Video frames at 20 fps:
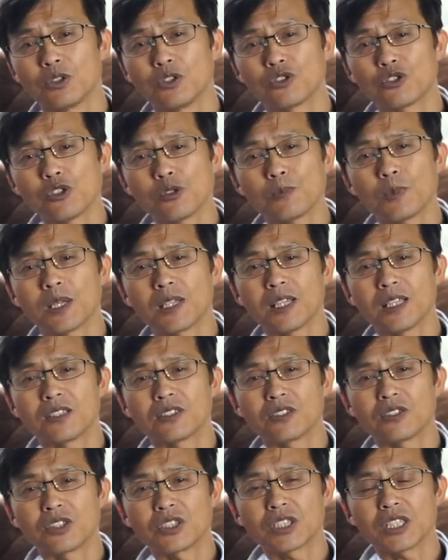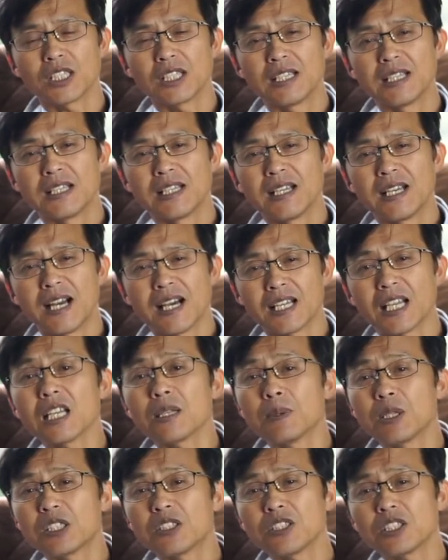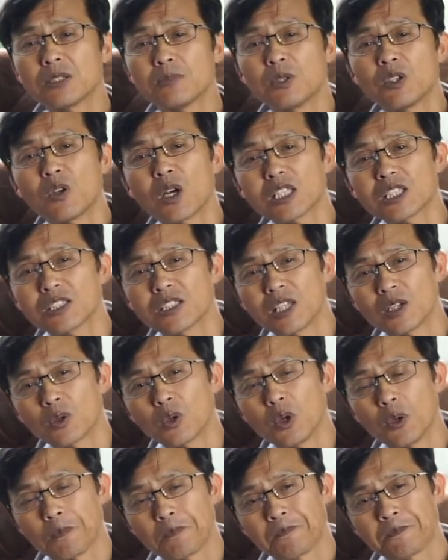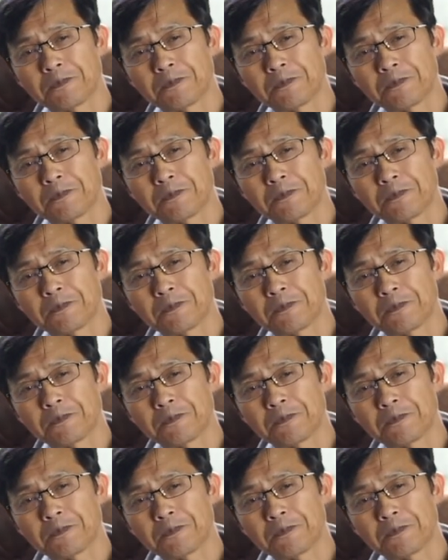출판하는 것이 하나님의 뜻임을 확신하고